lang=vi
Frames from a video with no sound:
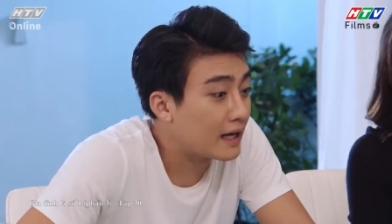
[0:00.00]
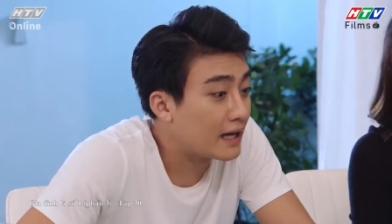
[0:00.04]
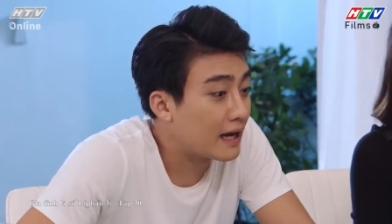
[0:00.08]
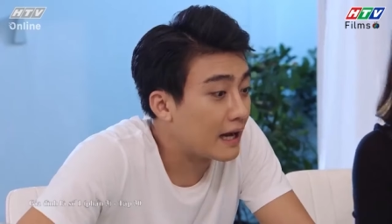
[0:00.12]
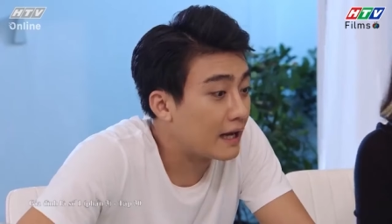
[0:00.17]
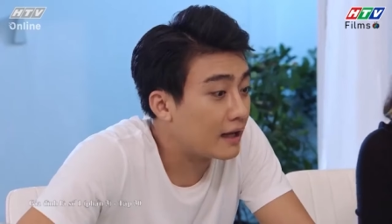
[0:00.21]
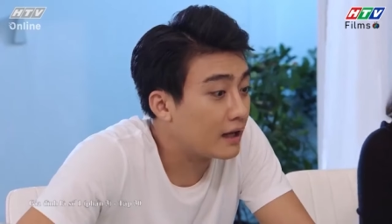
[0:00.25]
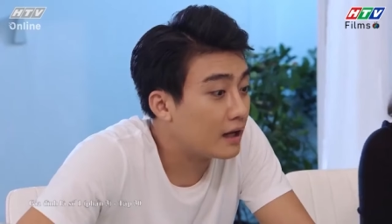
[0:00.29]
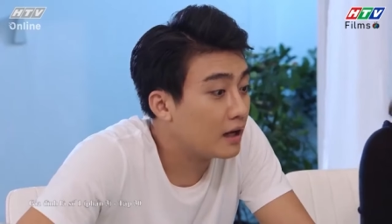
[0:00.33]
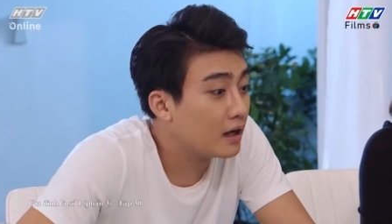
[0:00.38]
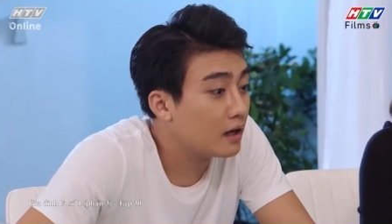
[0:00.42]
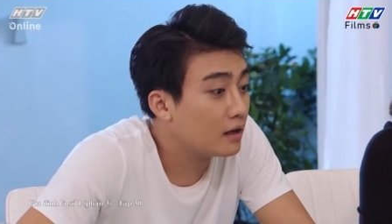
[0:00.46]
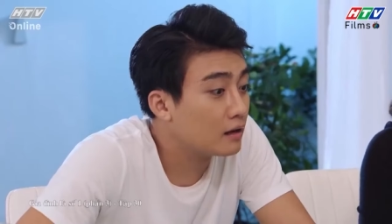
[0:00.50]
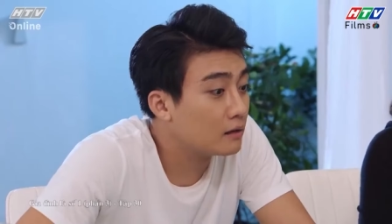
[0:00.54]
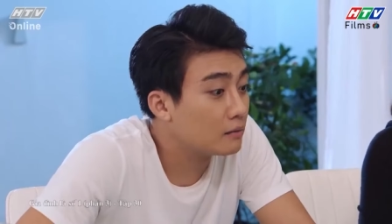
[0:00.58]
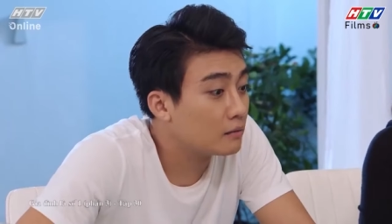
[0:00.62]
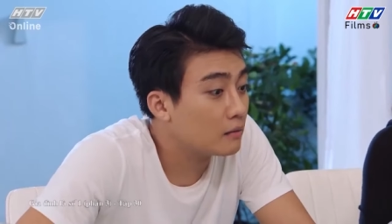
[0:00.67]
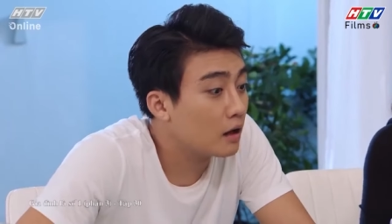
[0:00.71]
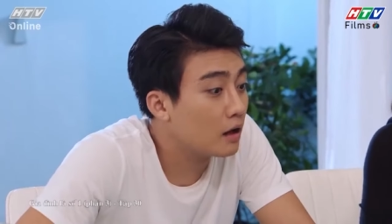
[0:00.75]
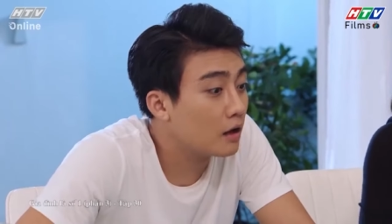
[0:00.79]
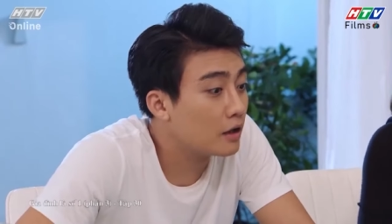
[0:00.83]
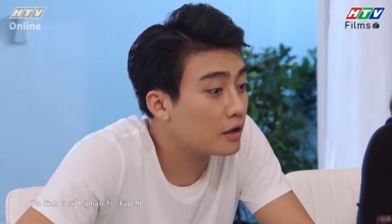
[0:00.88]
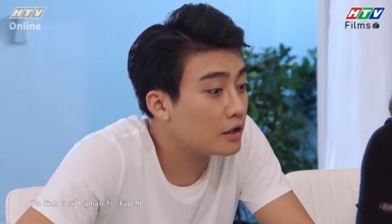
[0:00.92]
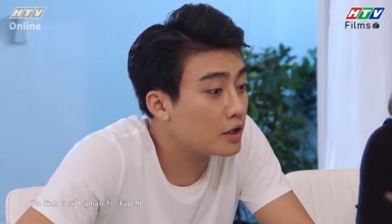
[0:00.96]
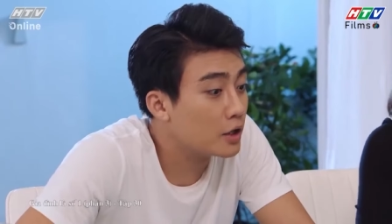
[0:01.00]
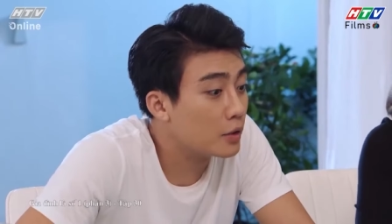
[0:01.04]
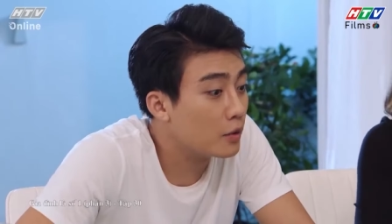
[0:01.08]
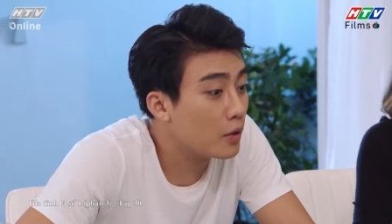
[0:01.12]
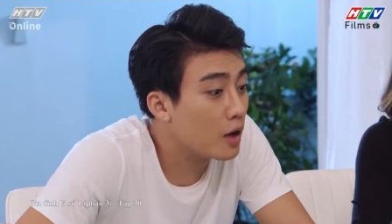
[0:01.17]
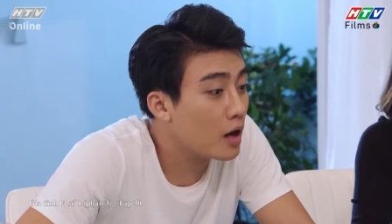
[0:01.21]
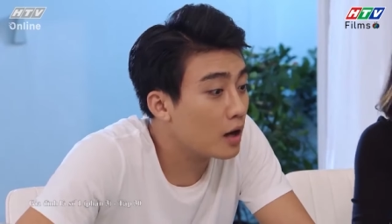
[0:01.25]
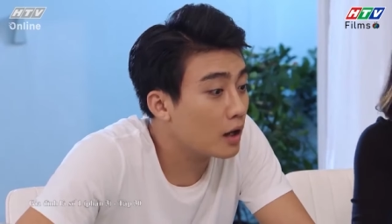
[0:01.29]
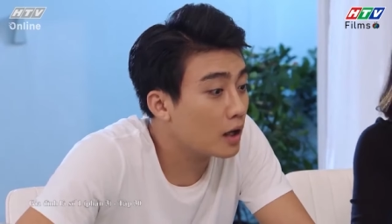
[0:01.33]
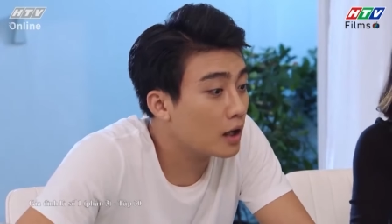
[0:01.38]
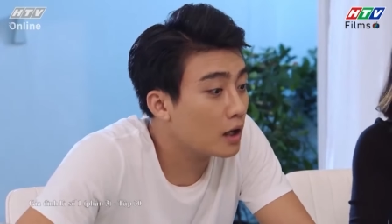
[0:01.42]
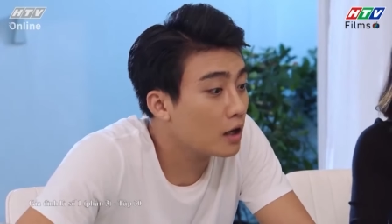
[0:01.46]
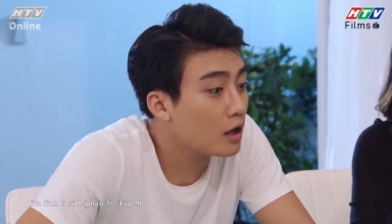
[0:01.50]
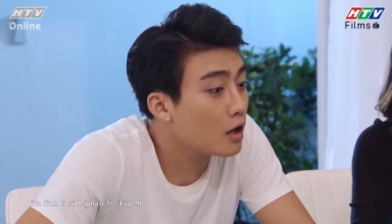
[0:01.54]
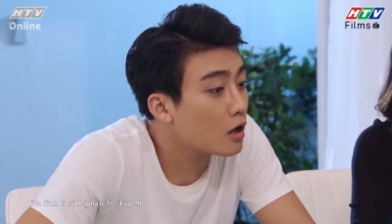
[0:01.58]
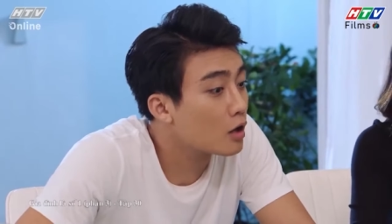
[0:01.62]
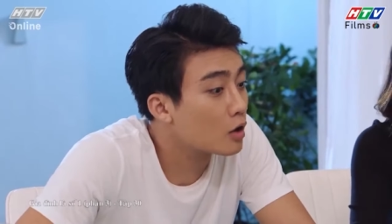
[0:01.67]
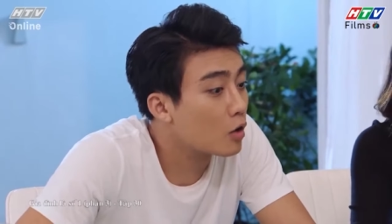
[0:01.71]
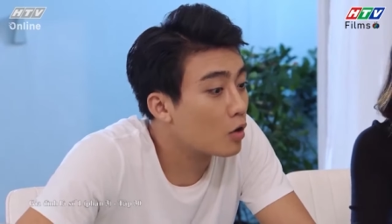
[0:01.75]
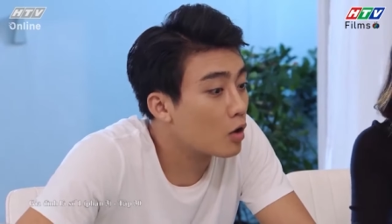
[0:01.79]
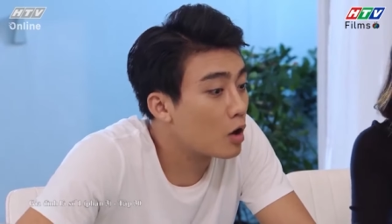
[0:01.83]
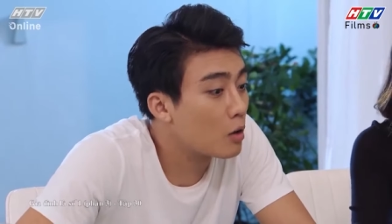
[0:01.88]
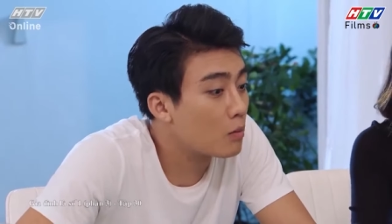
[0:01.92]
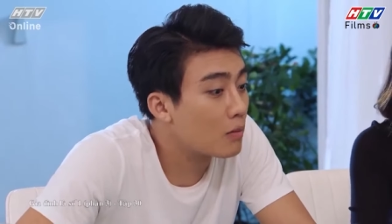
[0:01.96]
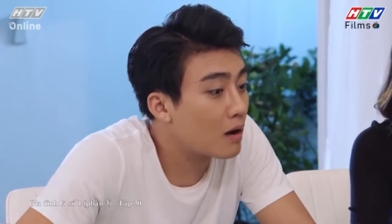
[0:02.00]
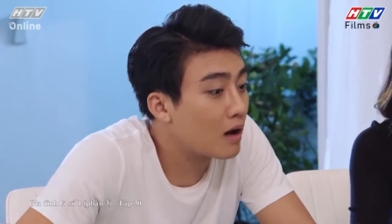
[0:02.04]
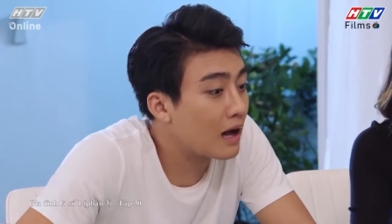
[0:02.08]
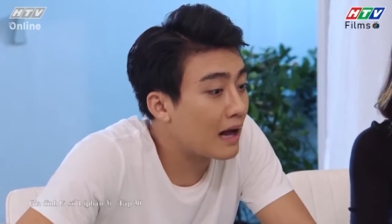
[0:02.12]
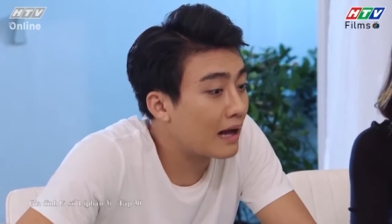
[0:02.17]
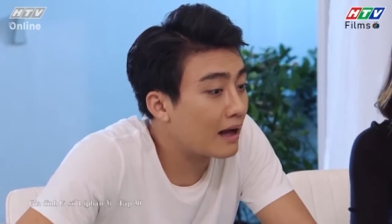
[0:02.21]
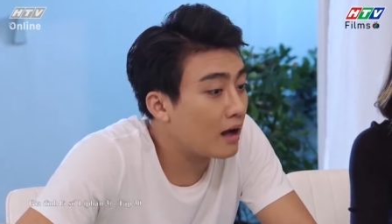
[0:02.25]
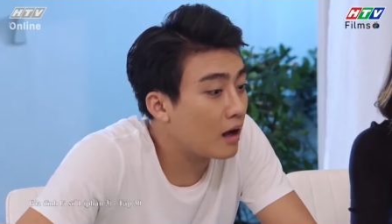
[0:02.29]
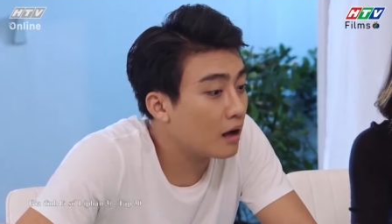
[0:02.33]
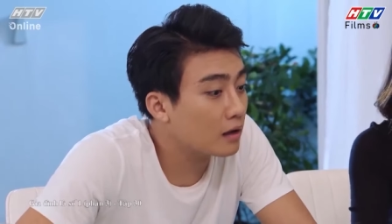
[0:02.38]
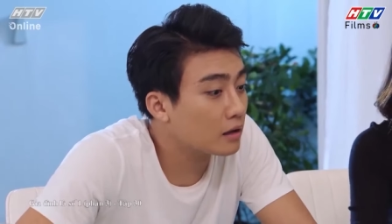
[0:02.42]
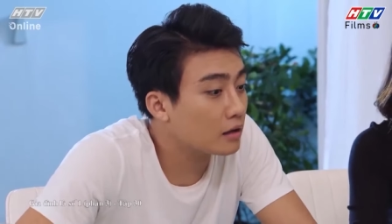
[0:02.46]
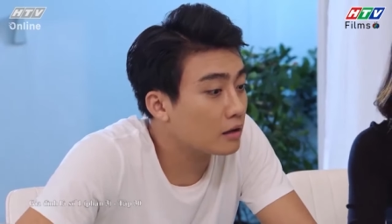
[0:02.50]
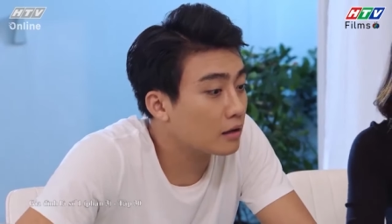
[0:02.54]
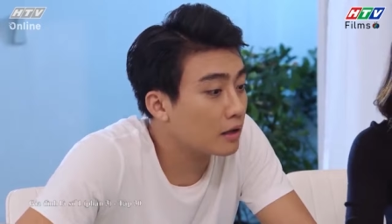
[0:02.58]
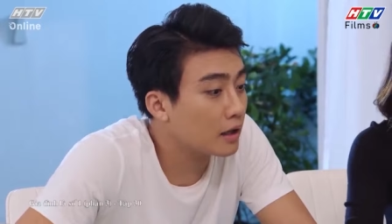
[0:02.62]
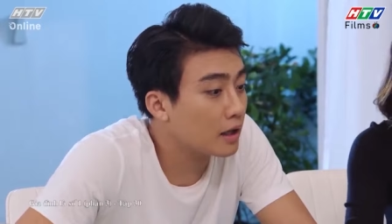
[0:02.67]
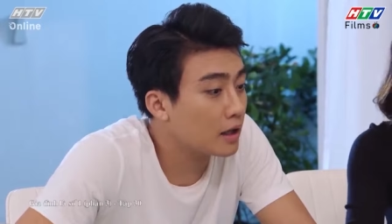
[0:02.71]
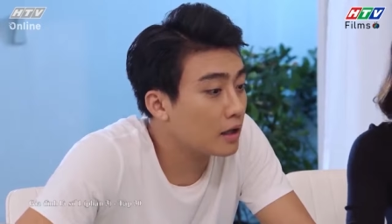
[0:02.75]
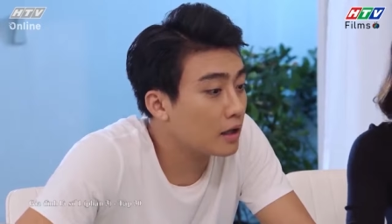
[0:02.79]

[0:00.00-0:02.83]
cái này á hơi nhiều ớt á cô không ăn ớt được